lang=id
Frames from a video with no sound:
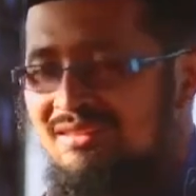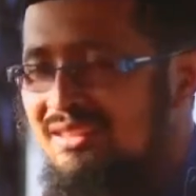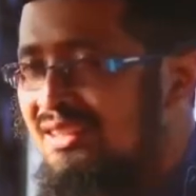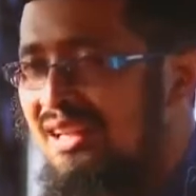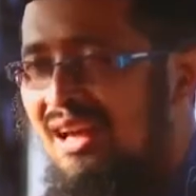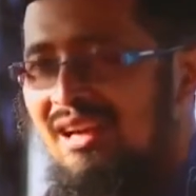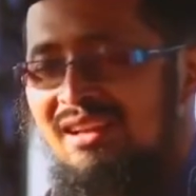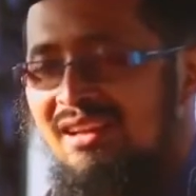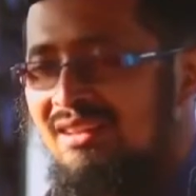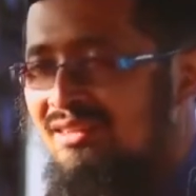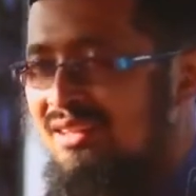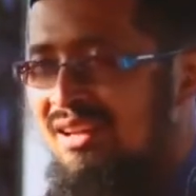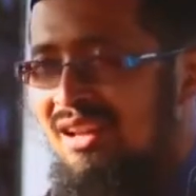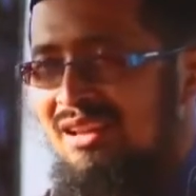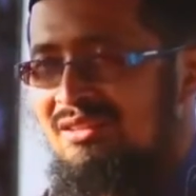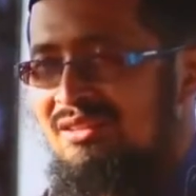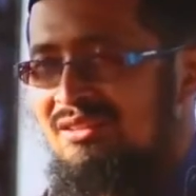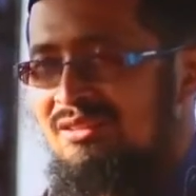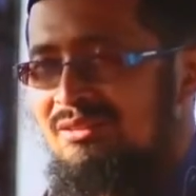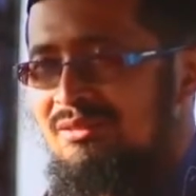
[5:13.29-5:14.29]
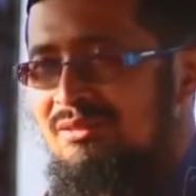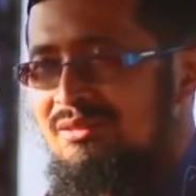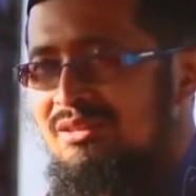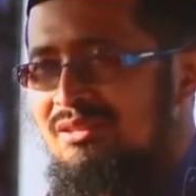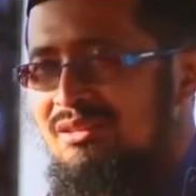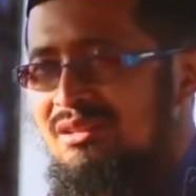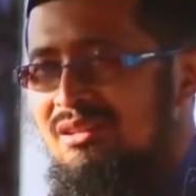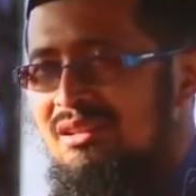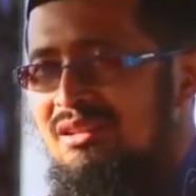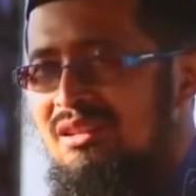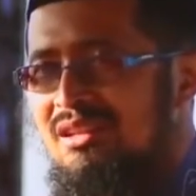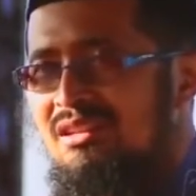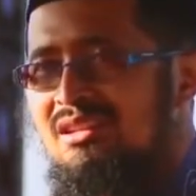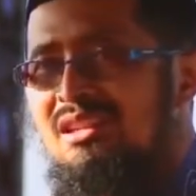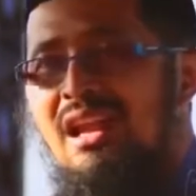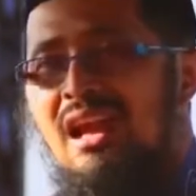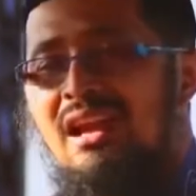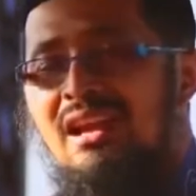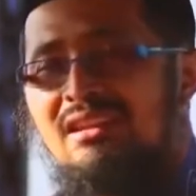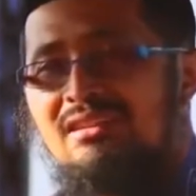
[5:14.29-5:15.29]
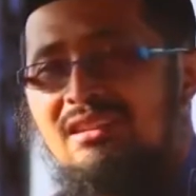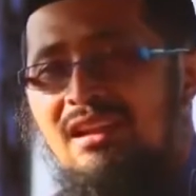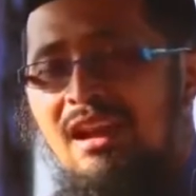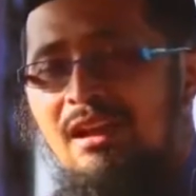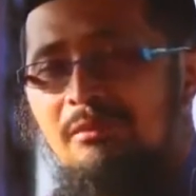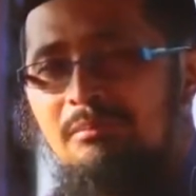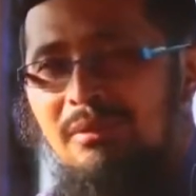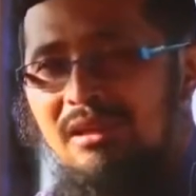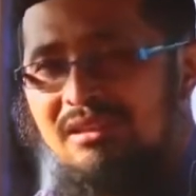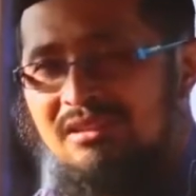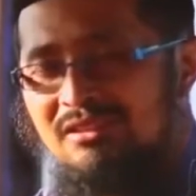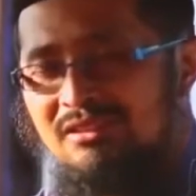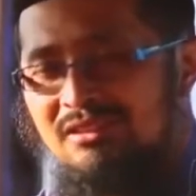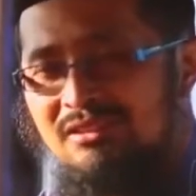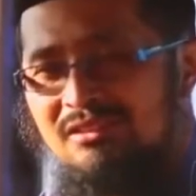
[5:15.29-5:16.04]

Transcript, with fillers: Tidak ada yang telat. Tidak ada yang terlambat.